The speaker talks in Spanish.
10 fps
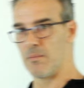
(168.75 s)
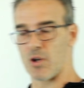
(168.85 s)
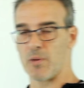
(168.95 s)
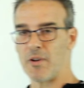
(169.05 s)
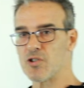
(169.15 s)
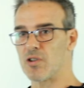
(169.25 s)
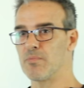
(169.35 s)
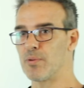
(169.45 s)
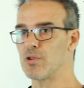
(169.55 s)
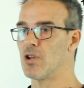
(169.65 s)
Por lo menos en
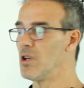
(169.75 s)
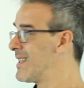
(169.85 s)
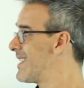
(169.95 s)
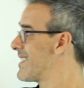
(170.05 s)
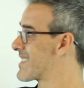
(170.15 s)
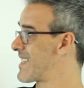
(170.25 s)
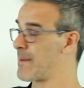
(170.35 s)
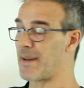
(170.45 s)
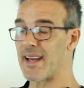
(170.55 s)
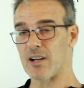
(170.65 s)
un punto se
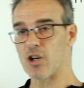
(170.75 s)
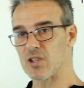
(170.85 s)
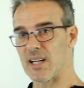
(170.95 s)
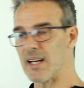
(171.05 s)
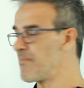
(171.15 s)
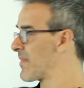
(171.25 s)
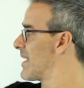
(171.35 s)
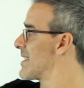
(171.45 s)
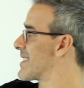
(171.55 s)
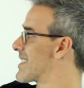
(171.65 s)
deberían cortar
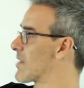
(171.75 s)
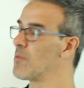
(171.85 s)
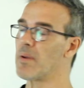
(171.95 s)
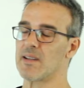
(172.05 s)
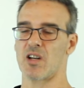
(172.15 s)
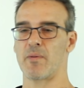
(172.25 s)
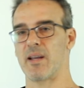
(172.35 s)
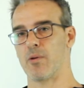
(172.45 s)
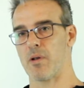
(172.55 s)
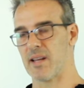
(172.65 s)
si se cumple el teorema
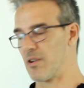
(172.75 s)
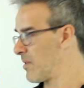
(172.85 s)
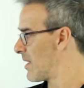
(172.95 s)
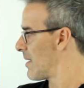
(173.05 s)
de Bolzano.